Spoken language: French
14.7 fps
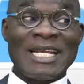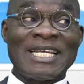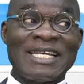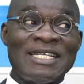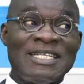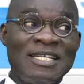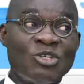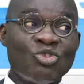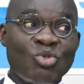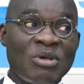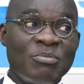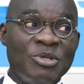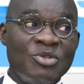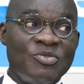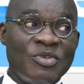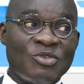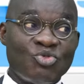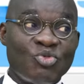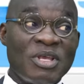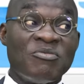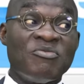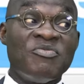chrétiens sont,
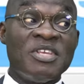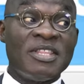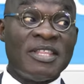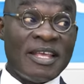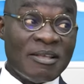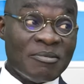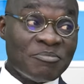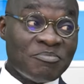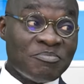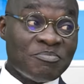invités